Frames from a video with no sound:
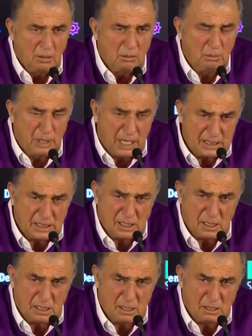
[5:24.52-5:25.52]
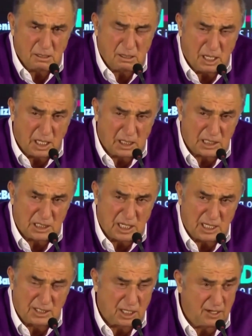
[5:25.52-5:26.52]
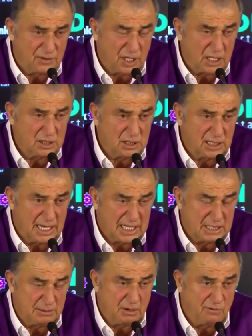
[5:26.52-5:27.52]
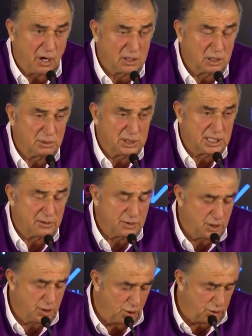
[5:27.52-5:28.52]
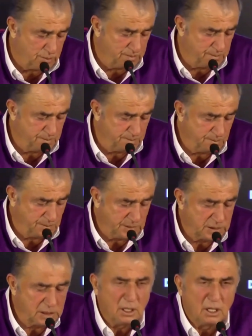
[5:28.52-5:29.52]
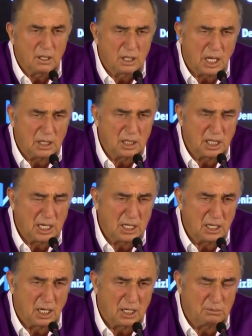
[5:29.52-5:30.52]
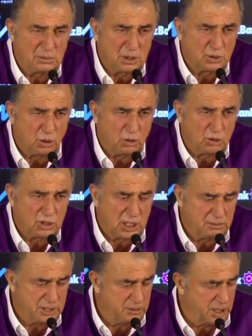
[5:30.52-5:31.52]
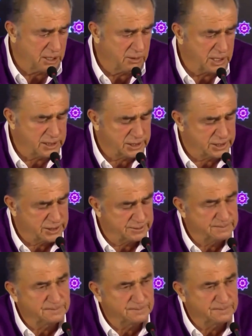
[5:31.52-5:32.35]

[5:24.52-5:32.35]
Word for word: Ben Galatasaray taraftarından her zaman farklı bir sevgi gördüm kendileriyle aramda çok özel bir bağ vardır.